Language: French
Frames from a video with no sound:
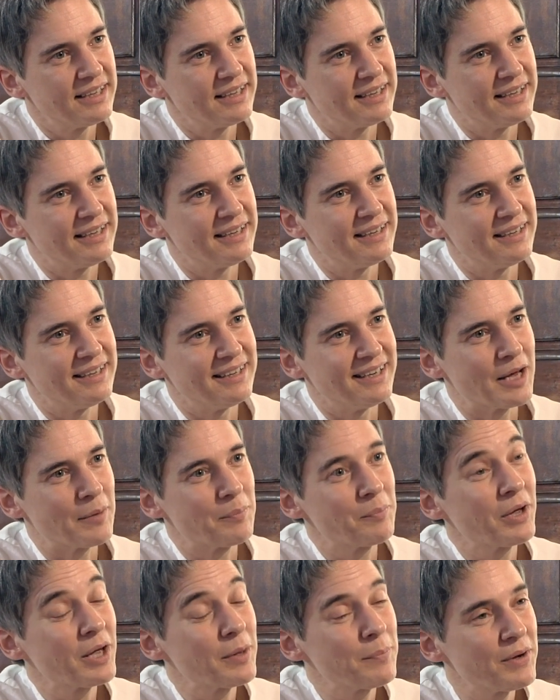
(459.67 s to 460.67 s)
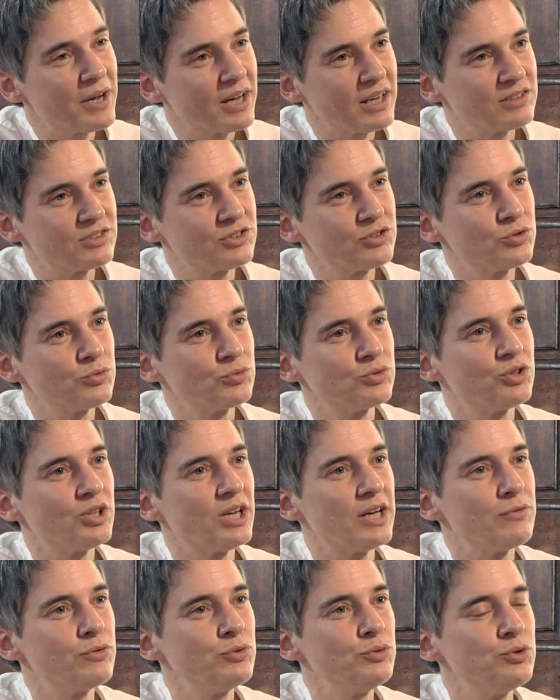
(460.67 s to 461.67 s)
la préparation de
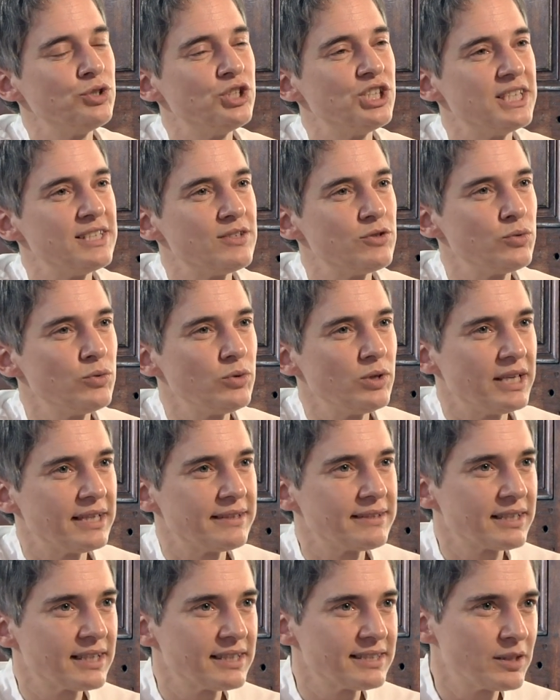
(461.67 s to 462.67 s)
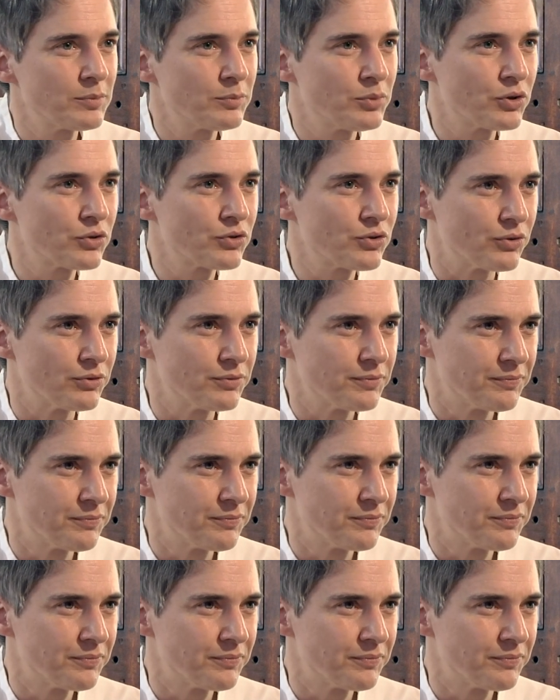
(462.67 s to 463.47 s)
la venue de Jésus est très importante.